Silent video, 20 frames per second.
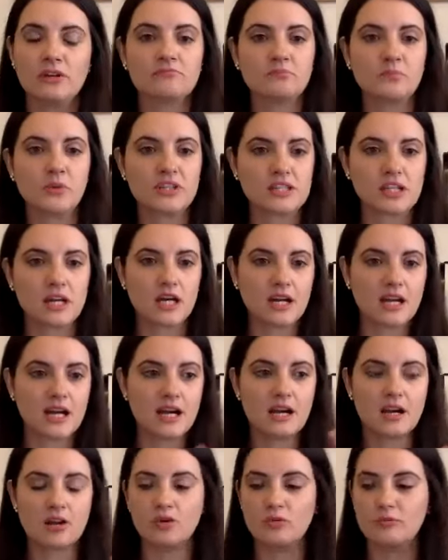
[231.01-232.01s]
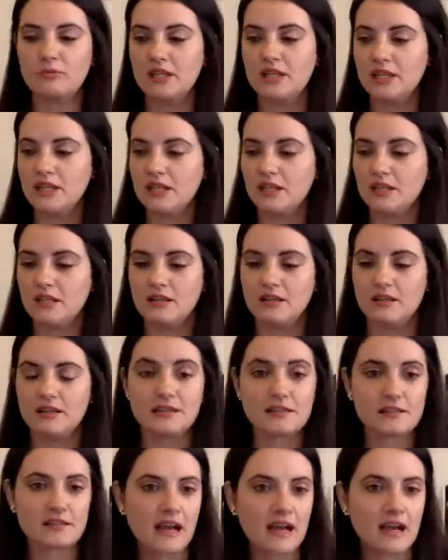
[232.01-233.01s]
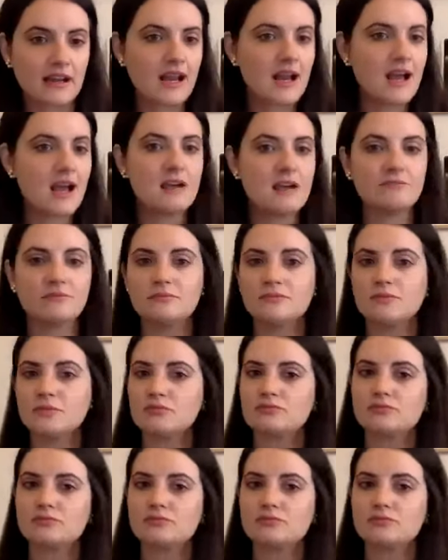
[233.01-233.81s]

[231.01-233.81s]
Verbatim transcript: pues ahora con mi Instagram,